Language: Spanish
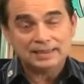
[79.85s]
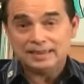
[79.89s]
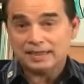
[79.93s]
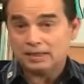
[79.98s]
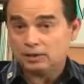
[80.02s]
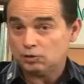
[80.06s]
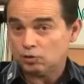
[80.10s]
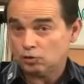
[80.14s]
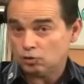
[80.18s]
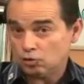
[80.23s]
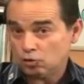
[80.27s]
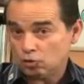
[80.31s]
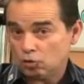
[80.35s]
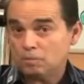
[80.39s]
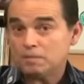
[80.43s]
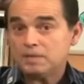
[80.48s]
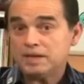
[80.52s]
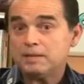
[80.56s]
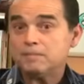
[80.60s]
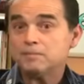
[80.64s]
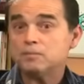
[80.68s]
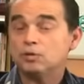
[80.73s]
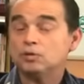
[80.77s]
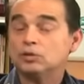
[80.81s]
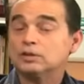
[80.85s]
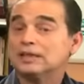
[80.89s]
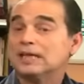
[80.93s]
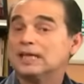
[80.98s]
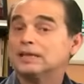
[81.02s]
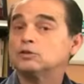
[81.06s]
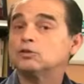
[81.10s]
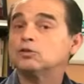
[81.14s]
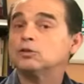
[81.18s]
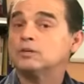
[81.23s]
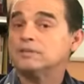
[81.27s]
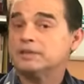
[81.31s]
De hecho, yo mismo
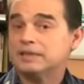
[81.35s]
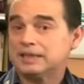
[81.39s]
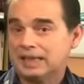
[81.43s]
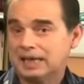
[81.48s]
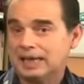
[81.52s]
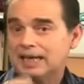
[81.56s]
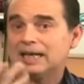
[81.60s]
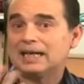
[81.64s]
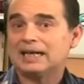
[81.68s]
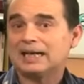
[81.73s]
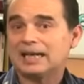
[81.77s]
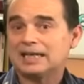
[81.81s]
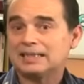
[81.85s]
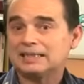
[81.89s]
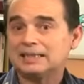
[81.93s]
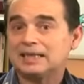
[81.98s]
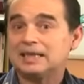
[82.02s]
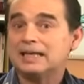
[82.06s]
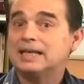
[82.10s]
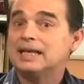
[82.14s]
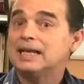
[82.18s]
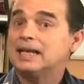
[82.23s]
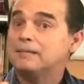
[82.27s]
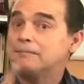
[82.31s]
trato de evitar la grasa.